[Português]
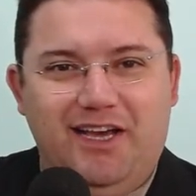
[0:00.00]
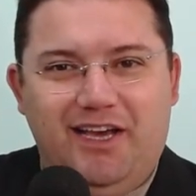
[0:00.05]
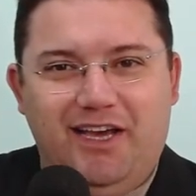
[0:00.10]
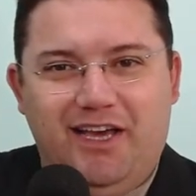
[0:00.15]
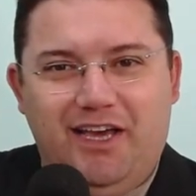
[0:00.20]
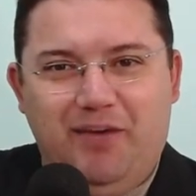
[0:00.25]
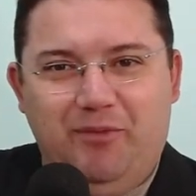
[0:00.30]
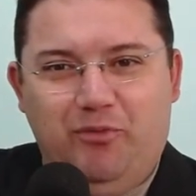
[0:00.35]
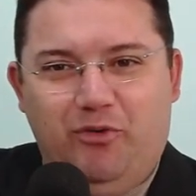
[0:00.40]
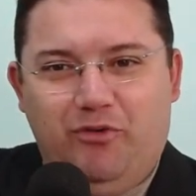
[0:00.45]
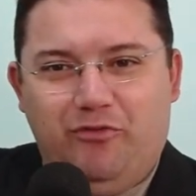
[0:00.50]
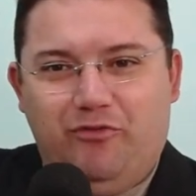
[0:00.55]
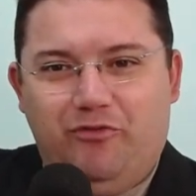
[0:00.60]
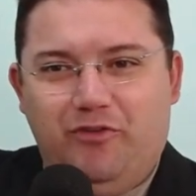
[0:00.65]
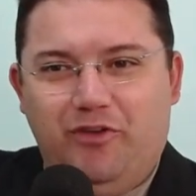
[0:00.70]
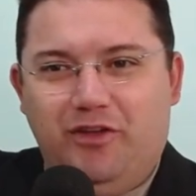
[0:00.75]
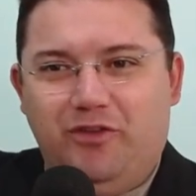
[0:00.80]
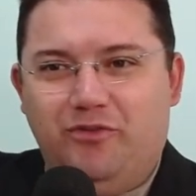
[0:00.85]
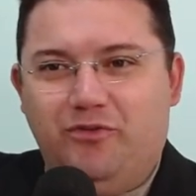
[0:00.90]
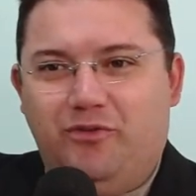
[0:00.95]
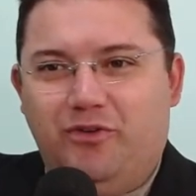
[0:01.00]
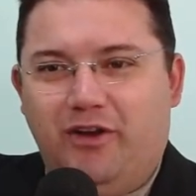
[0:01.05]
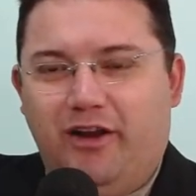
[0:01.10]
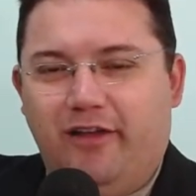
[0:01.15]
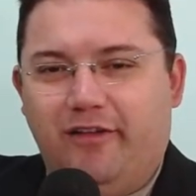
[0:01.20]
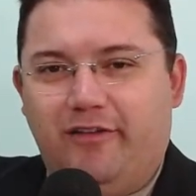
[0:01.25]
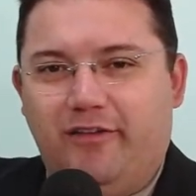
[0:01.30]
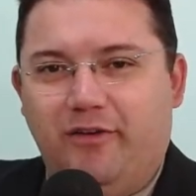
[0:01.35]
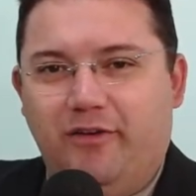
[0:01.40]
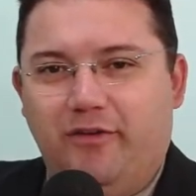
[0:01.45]
removendo o
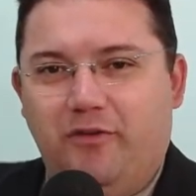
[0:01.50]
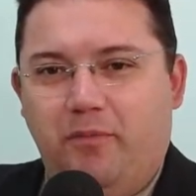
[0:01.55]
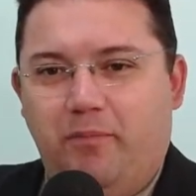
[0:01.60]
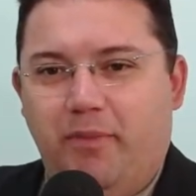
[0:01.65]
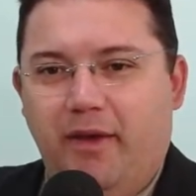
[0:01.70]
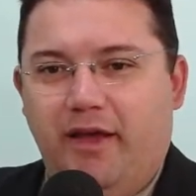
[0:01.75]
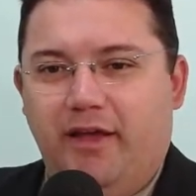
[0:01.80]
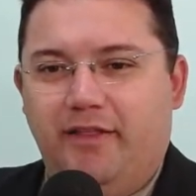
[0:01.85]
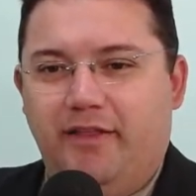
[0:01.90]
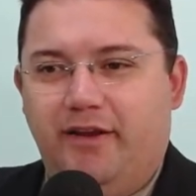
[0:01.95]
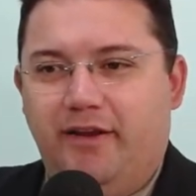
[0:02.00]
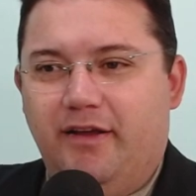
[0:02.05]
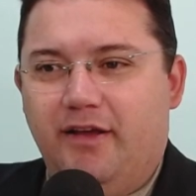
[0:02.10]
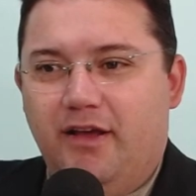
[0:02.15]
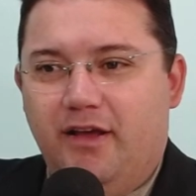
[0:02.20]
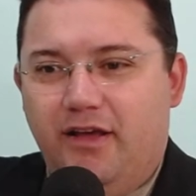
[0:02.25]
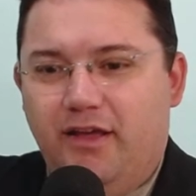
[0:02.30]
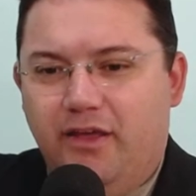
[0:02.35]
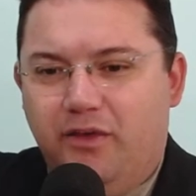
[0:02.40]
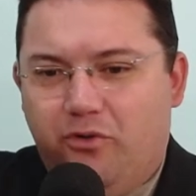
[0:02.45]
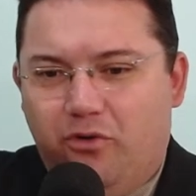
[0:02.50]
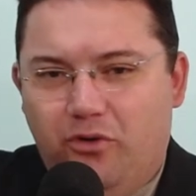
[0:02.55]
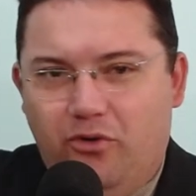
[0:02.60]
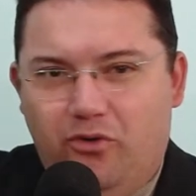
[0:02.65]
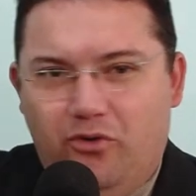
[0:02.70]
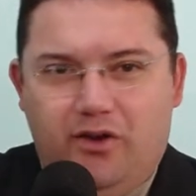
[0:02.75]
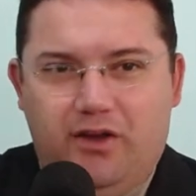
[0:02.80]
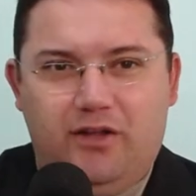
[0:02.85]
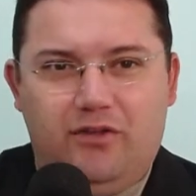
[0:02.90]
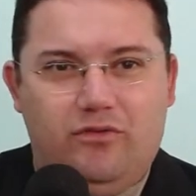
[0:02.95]
coração de pedra e
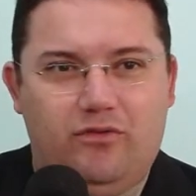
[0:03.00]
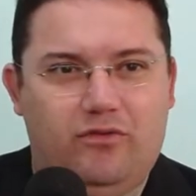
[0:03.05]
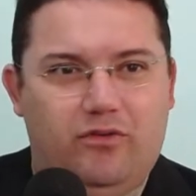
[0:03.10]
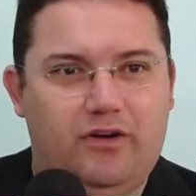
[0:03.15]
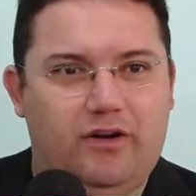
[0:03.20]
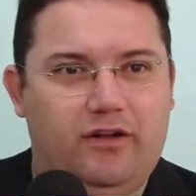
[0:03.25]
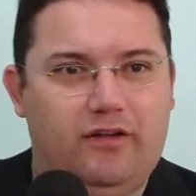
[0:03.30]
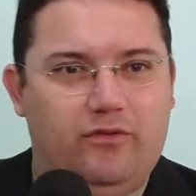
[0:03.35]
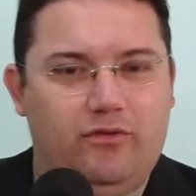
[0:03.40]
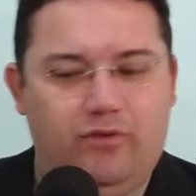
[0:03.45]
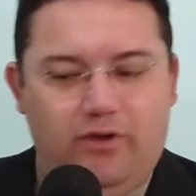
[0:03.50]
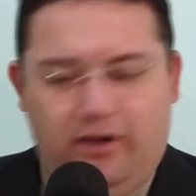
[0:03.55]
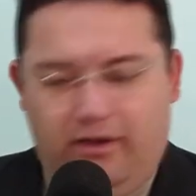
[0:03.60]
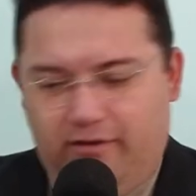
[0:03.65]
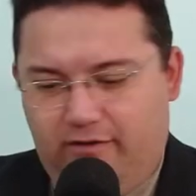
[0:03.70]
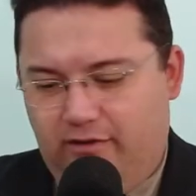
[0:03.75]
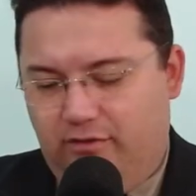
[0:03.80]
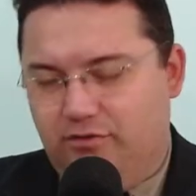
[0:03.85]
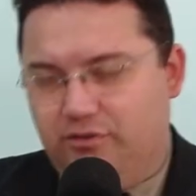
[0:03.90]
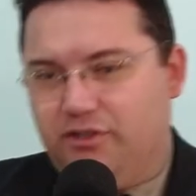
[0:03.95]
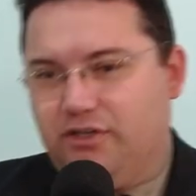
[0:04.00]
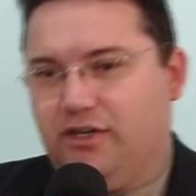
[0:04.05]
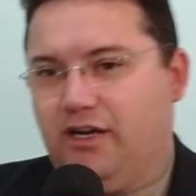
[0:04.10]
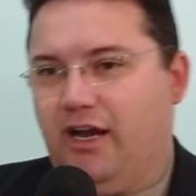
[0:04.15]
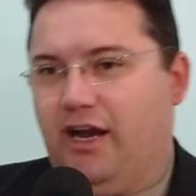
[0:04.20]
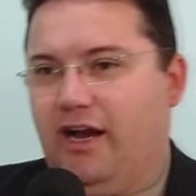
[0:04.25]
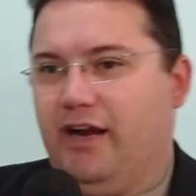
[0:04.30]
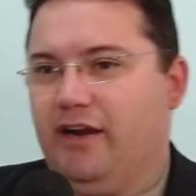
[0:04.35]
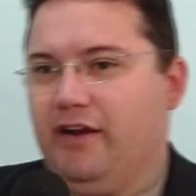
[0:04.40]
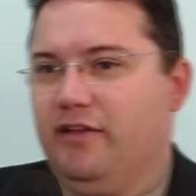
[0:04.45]
colocando coração de
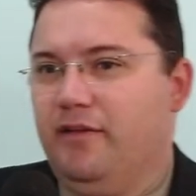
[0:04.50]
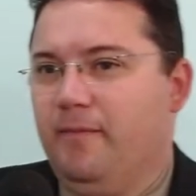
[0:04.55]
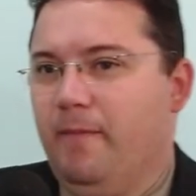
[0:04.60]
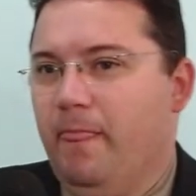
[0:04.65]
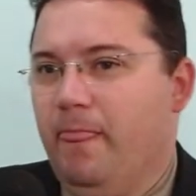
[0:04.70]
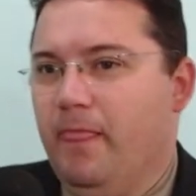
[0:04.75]
carne.